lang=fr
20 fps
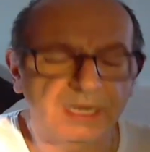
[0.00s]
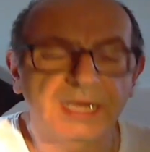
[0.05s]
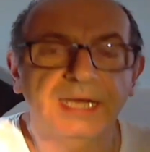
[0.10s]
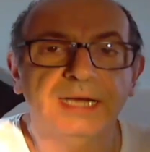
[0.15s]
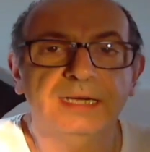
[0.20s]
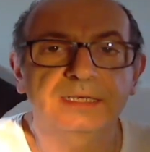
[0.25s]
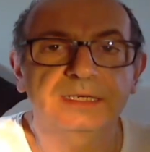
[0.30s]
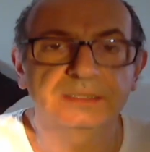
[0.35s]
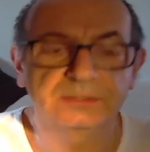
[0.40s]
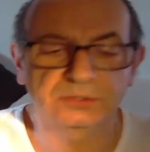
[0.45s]

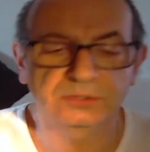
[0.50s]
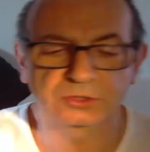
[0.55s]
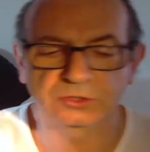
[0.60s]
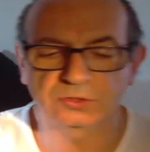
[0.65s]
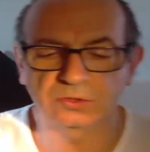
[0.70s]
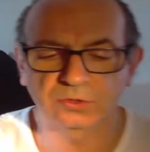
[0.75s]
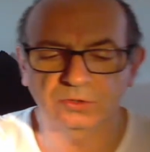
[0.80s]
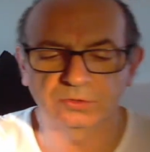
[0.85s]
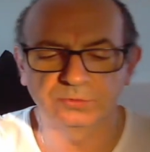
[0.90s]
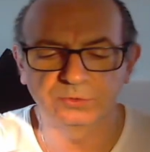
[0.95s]
noir.
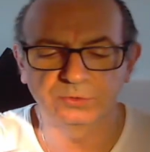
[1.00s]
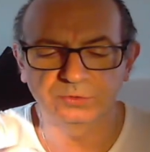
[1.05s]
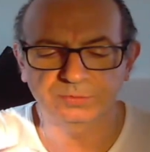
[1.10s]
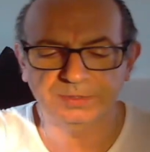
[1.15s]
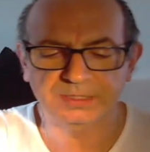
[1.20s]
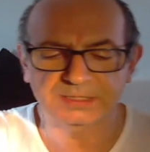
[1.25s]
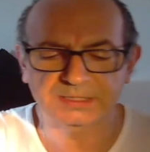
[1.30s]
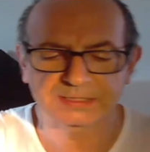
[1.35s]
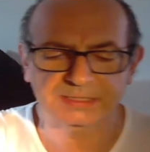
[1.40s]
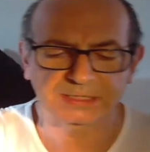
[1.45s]
Je le
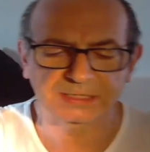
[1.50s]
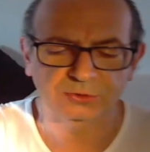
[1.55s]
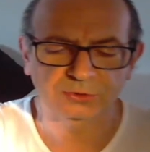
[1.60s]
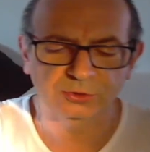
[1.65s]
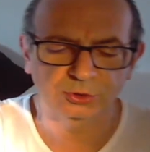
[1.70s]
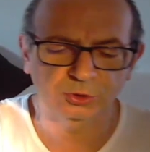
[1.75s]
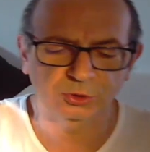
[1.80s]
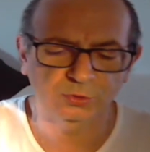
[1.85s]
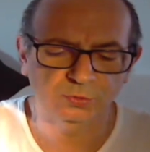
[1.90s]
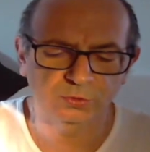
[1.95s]
remue pendant
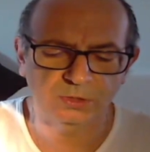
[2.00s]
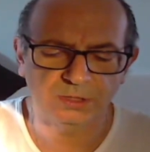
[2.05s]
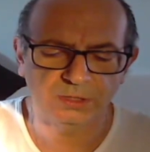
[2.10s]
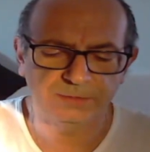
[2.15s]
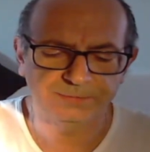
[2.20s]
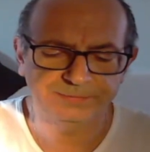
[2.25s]
quelques